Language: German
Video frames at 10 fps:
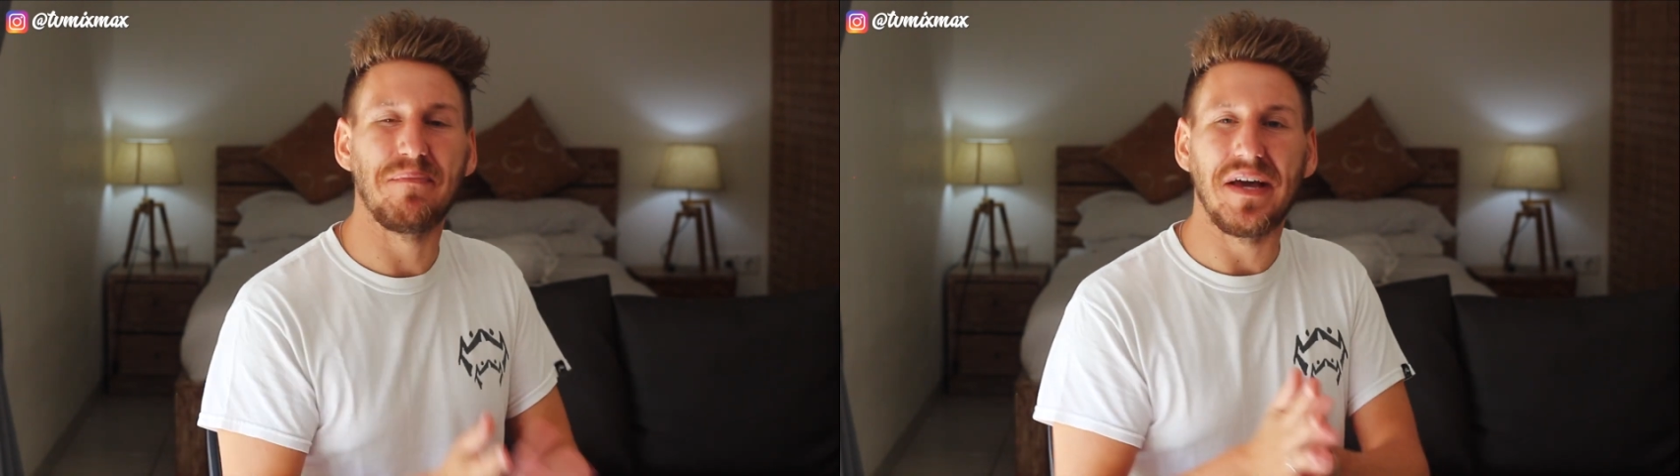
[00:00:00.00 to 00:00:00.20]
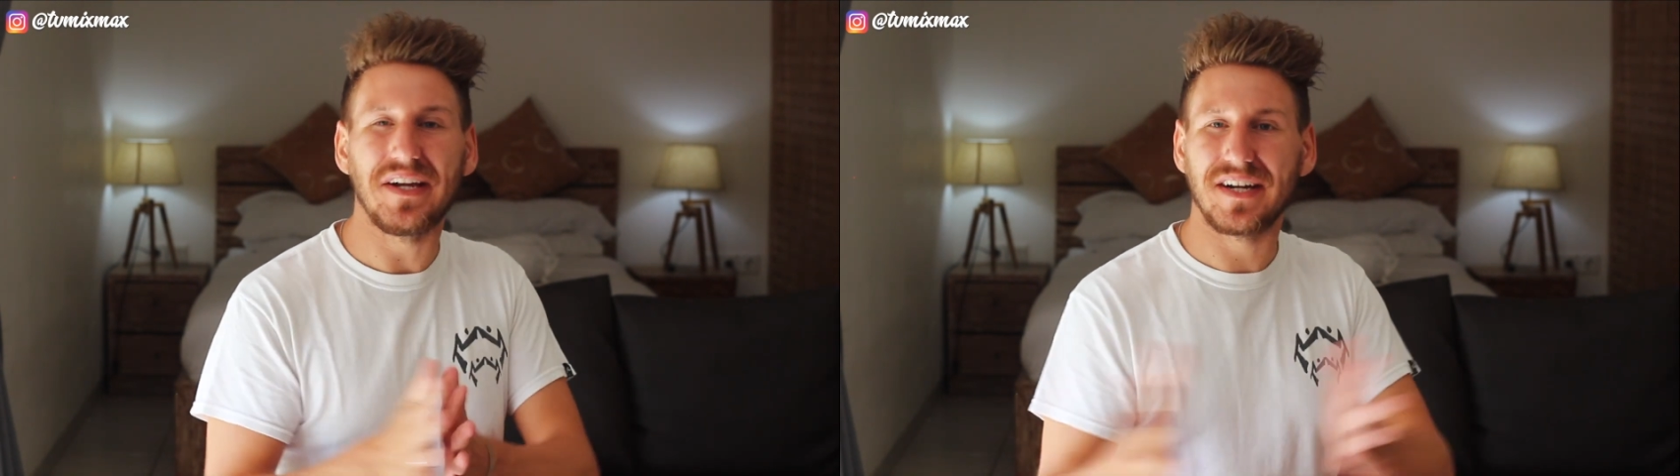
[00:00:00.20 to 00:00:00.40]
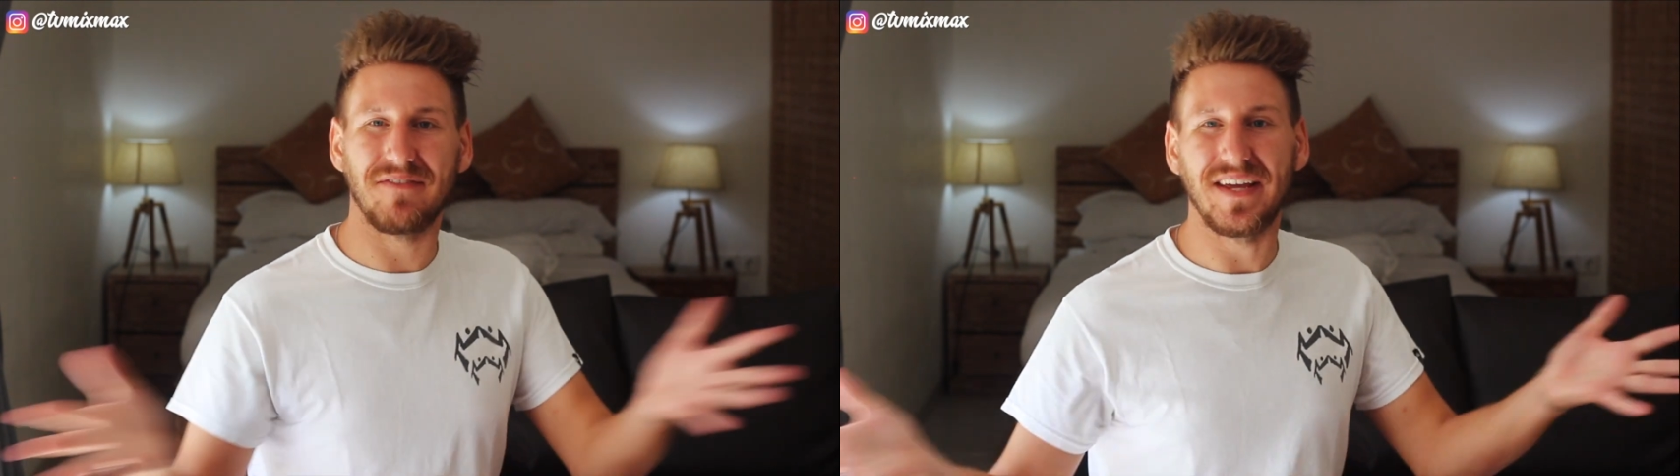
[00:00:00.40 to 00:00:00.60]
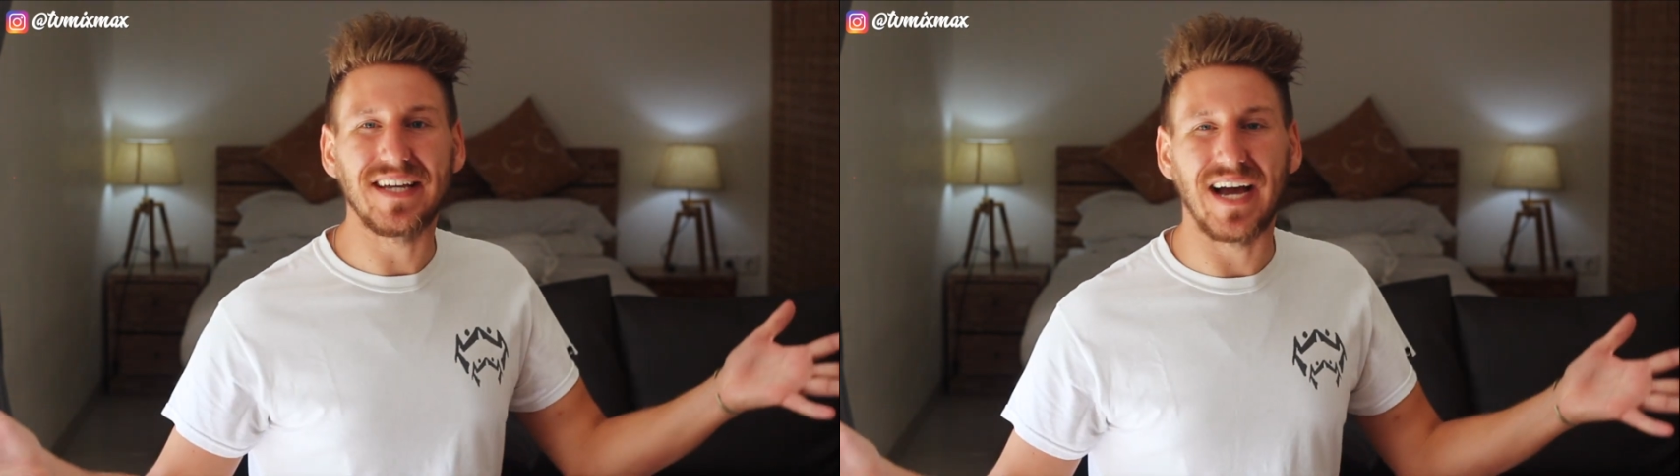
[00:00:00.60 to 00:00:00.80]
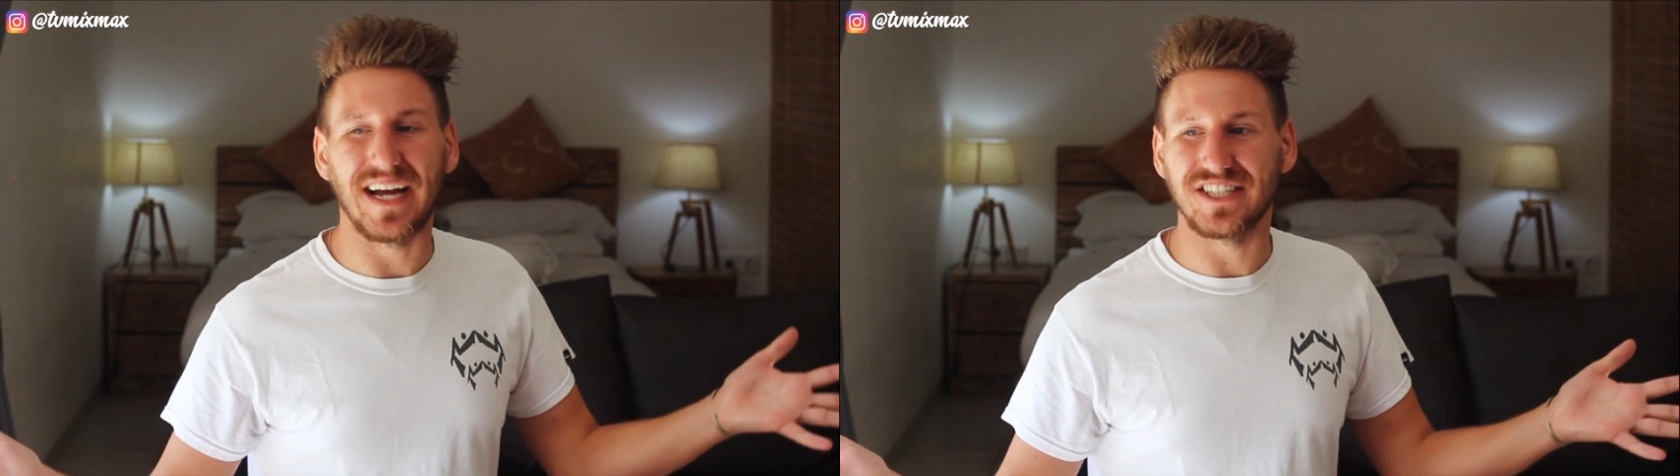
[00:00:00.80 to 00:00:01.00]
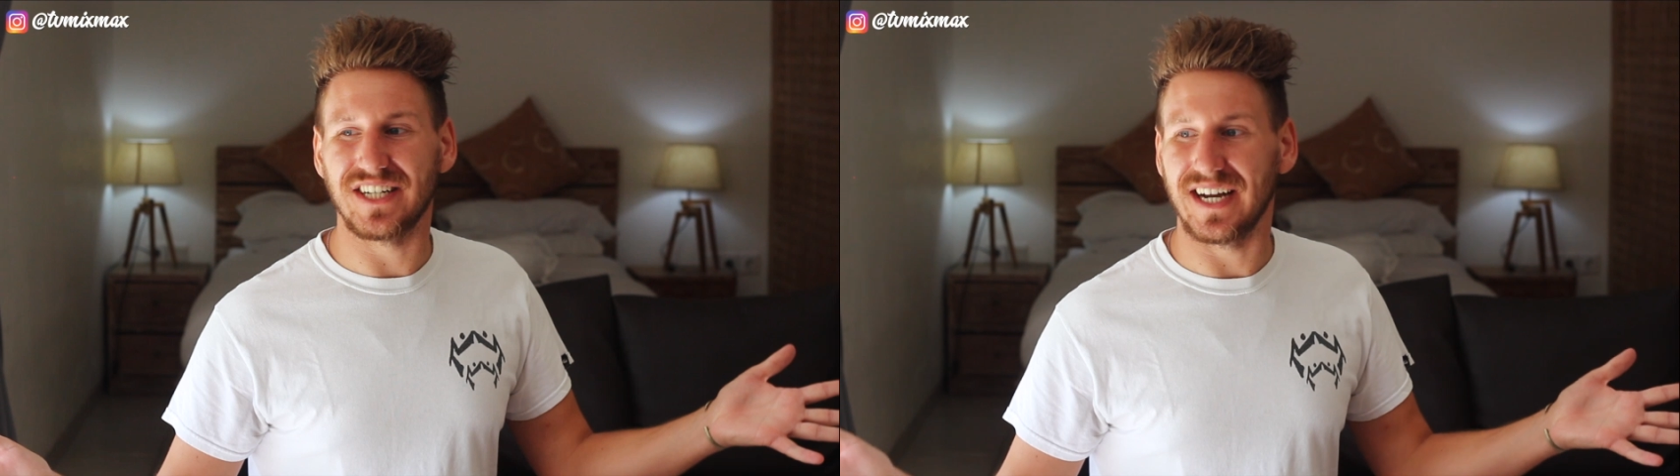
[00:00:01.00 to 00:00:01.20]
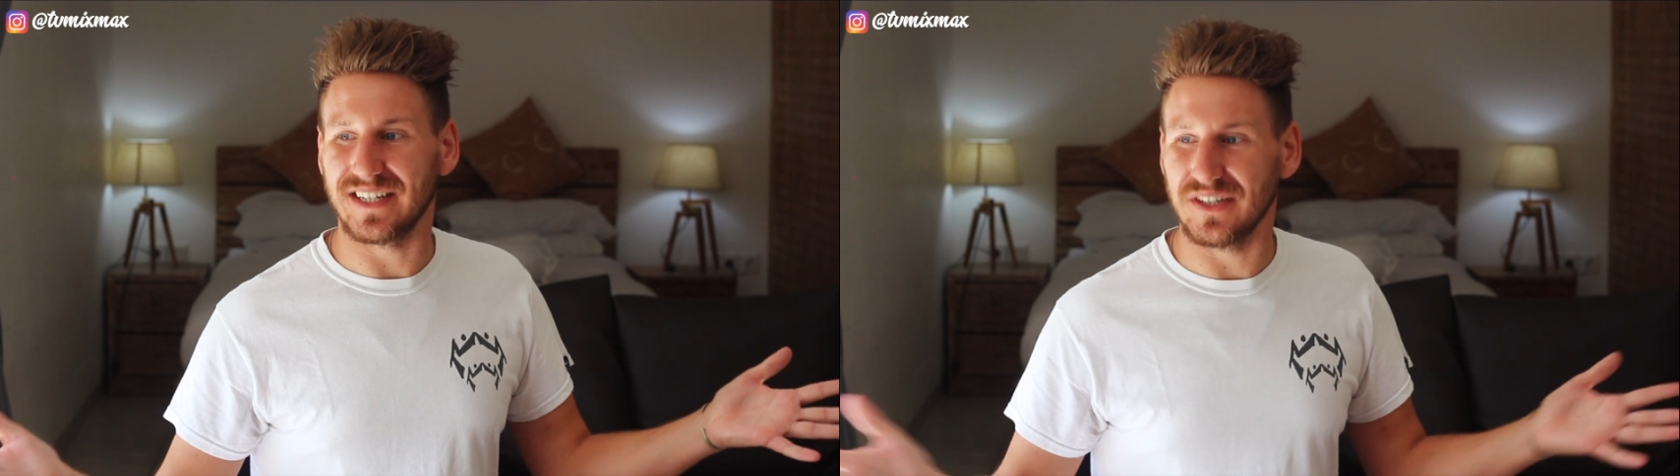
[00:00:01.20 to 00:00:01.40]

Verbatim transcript: mehrere Wege einschlagen.